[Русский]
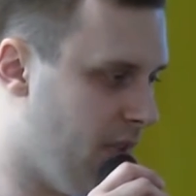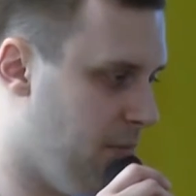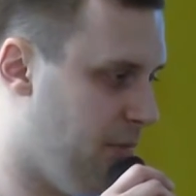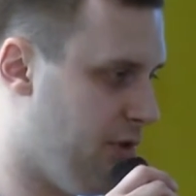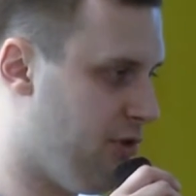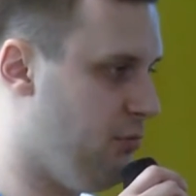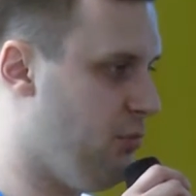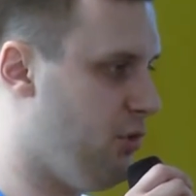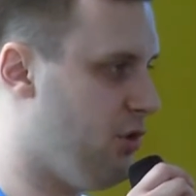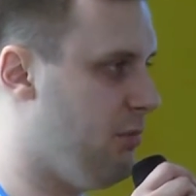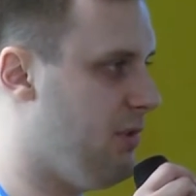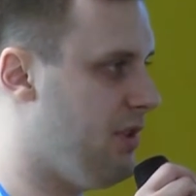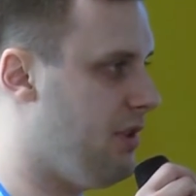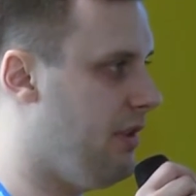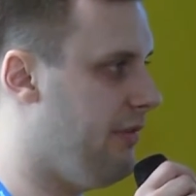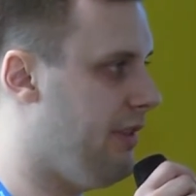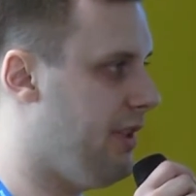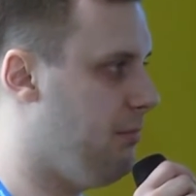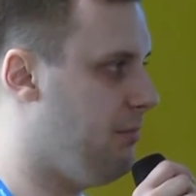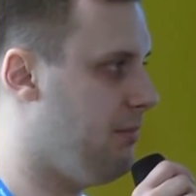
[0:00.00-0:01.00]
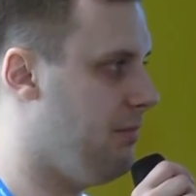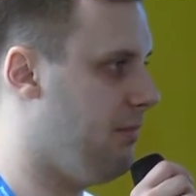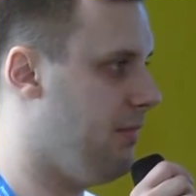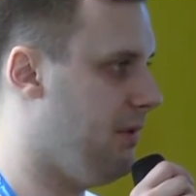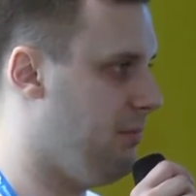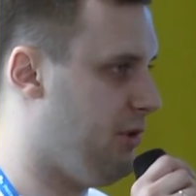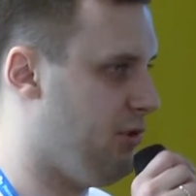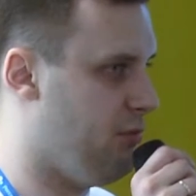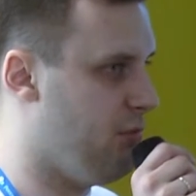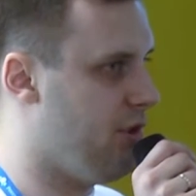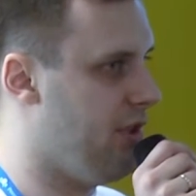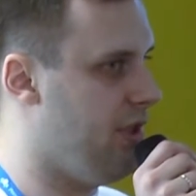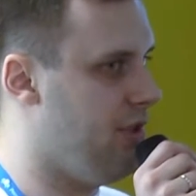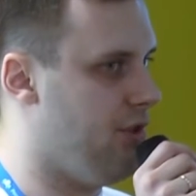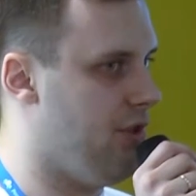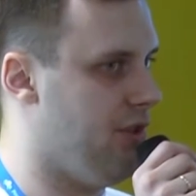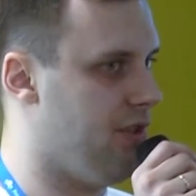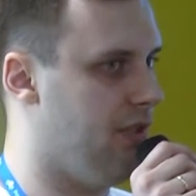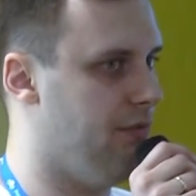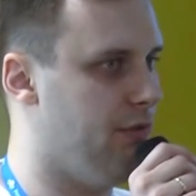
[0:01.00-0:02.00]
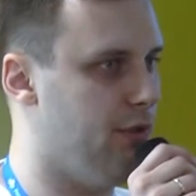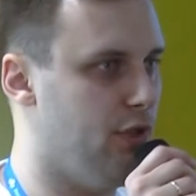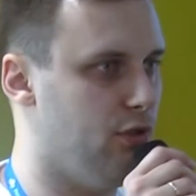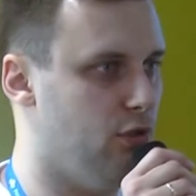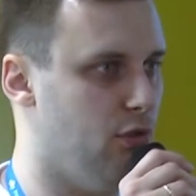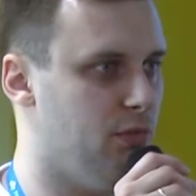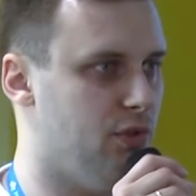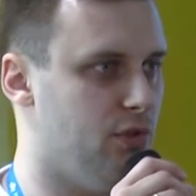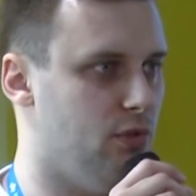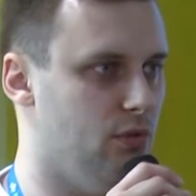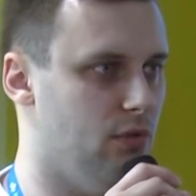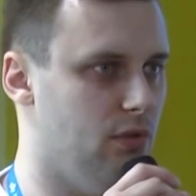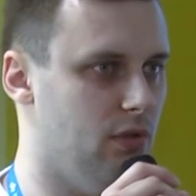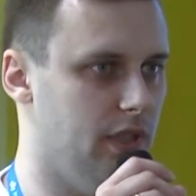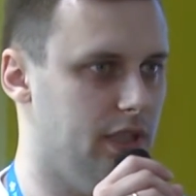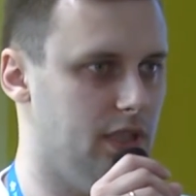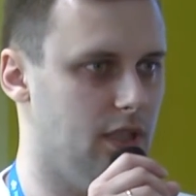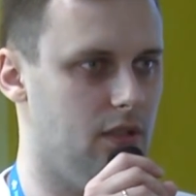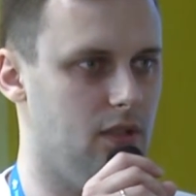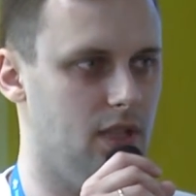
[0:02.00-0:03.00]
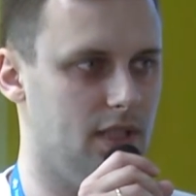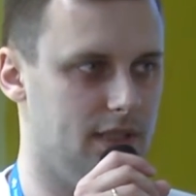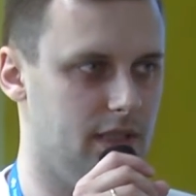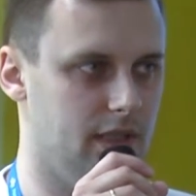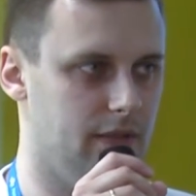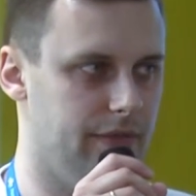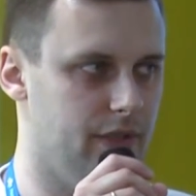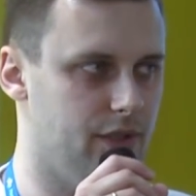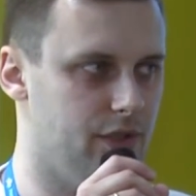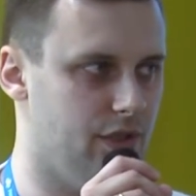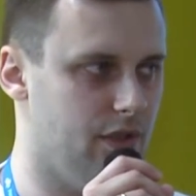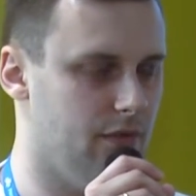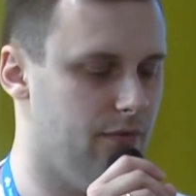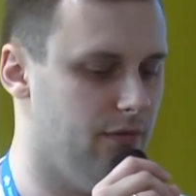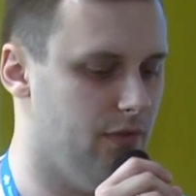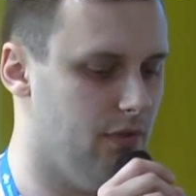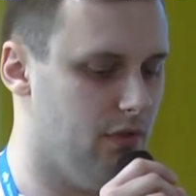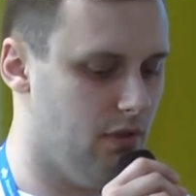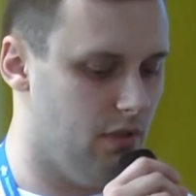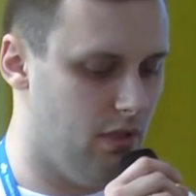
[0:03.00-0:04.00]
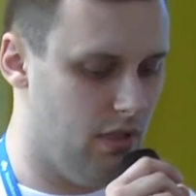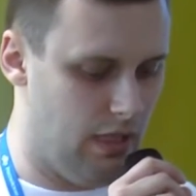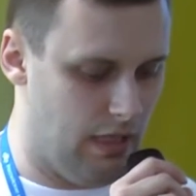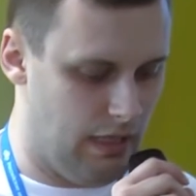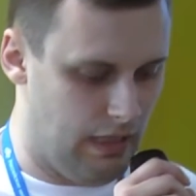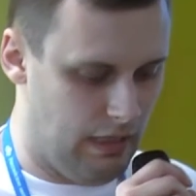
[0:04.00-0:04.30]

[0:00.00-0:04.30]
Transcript: Почему же мы говорим, почему же я сейчас говорю о том, что это классная фича в